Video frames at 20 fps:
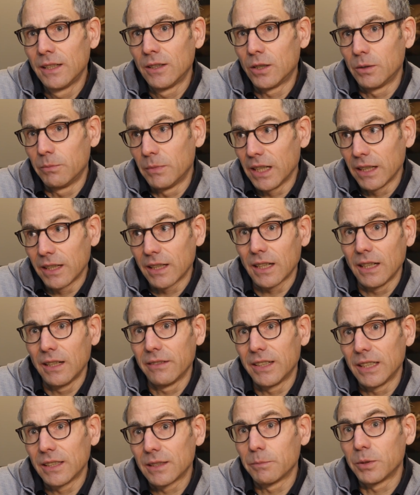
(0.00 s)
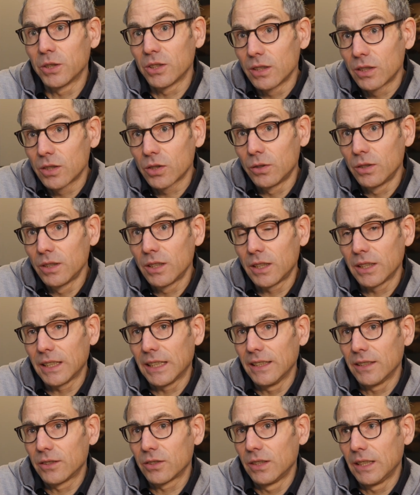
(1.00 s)
um eine relevante Position dort
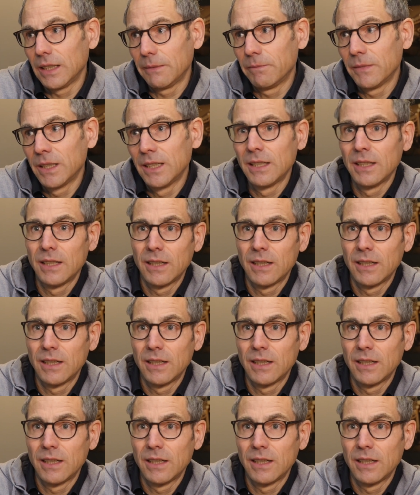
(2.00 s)
einzunehmen,